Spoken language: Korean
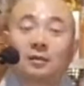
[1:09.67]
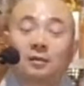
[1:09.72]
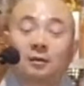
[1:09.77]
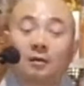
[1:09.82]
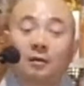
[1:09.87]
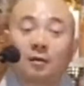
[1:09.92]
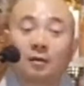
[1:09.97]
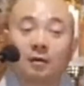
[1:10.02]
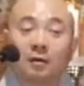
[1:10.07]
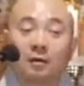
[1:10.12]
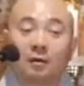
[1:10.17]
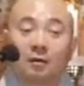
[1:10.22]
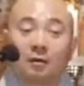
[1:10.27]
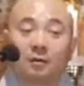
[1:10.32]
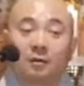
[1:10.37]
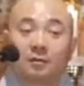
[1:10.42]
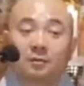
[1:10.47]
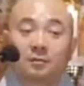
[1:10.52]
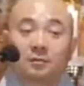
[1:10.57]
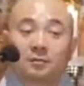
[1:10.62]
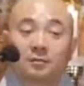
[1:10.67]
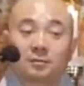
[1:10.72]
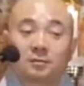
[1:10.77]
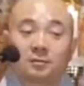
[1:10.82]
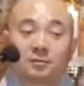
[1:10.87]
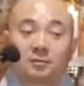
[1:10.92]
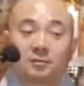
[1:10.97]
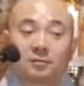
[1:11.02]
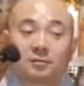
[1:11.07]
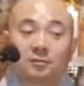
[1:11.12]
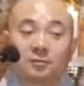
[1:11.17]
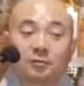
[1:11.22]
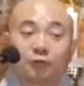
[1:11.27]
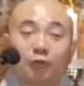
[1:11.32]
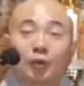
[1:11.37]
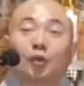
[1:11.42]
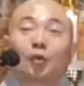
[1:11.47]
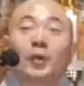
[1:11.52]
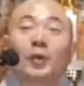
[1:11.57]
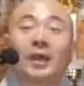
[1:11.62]
어
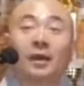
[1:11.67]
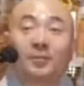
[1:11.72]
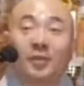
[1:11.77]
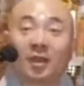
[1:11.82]
위로해야